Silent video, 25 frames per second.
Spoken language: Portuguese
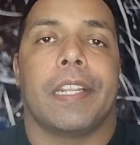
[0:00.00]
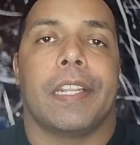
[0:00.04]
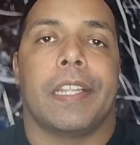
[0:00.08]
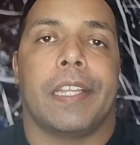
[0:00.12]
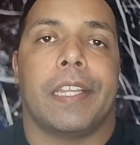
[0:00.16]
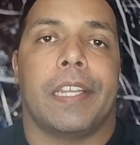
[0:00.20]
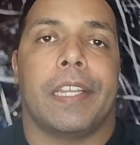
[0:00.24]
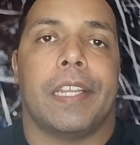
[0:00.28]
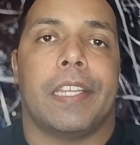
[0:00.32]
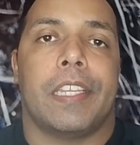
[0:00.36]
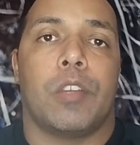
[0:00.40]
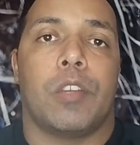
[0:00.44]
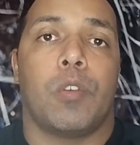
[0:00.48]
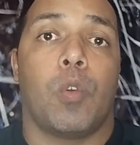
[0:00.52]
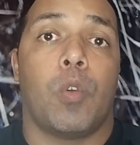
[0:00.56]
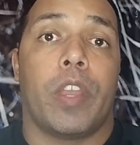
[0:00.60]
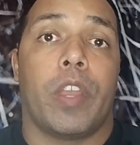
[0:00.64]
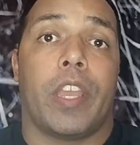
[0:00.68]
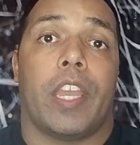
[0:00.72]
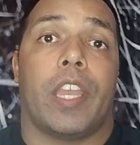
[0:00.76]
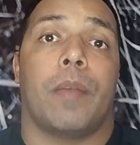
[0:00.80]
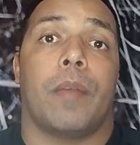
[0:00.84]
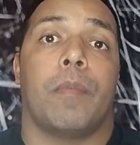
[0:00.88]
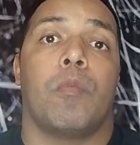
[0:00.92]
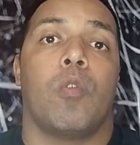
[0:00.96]
É, e o
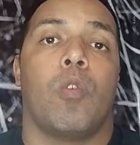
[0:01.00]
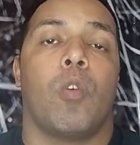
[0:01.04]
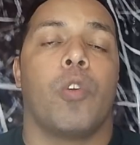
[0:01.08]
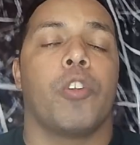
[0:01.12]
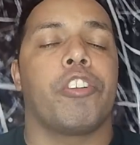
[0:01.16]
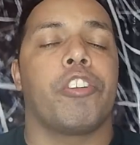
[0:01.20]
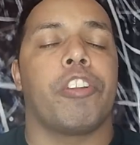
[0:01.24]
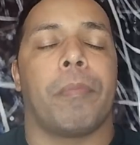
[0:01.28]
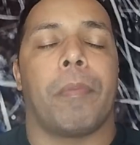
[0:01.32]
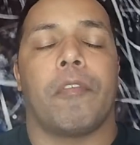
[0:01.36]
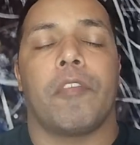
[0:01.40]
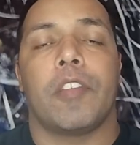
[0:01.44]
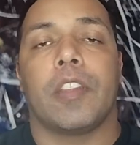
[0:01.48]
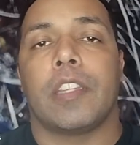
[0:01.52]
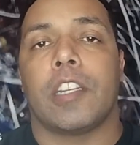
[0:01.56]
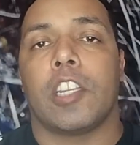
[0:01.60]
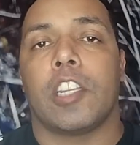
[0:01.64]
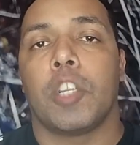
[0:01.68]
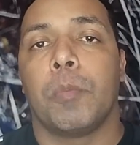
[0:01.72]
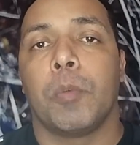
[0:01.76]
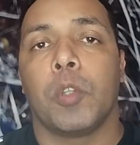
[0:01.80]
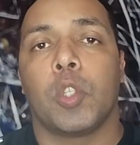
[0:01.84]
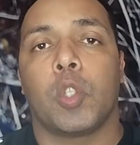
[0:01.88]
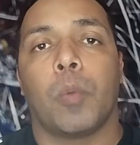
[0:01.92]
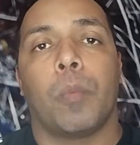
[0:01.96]
Remo hoje é uma
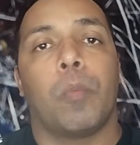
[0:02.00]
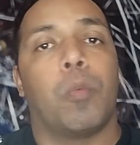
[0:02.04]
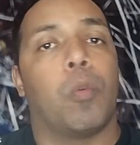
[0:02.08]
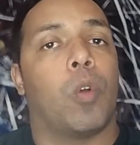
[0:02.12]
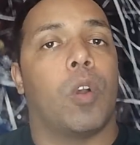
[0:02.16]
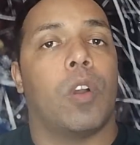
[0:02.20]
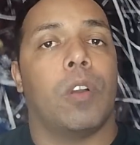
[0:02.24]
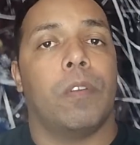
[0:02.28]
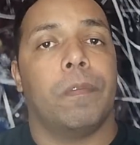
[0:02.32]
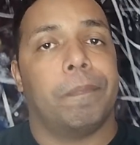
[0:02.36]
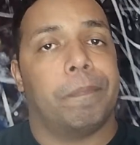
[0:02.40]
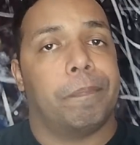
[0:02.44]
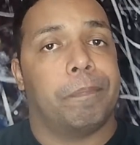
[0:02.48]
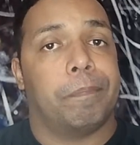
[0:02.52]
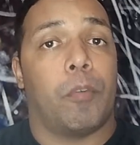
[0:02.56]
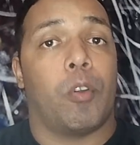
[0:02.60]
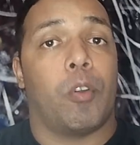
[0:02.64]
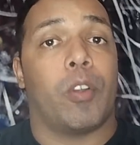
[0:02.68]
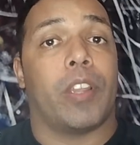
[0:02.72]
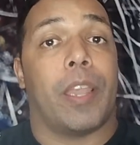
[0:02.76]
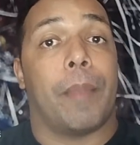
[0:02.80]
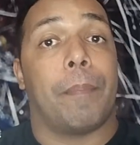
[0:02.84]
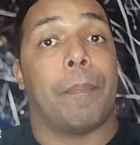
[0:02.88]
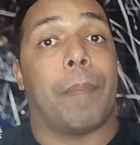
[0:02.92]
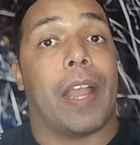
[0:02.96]
vitrine muito boa
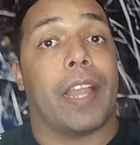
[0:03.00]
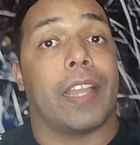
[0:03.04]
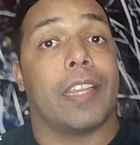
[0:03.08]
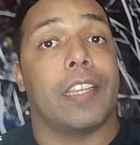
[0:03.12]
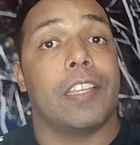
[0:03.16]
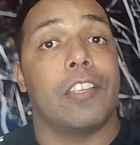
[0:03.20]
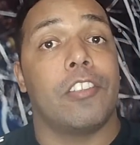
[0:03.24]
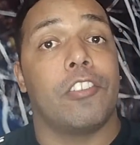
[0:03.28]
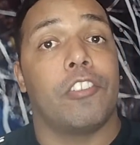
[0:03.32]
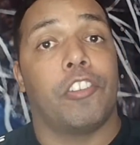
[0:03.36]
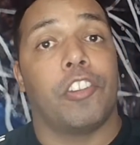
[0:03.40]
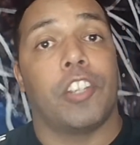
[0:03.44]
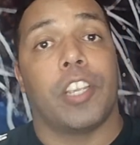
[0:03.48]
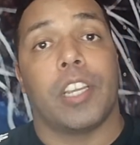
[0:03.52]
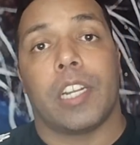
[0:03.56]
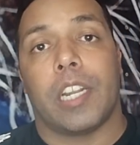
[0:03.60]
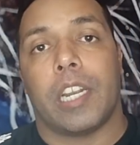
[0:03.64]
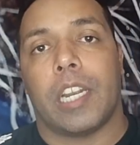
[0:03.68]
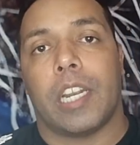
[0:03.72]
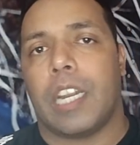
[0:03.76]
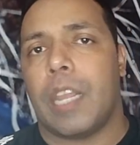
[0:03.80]
porque paga em dia, né?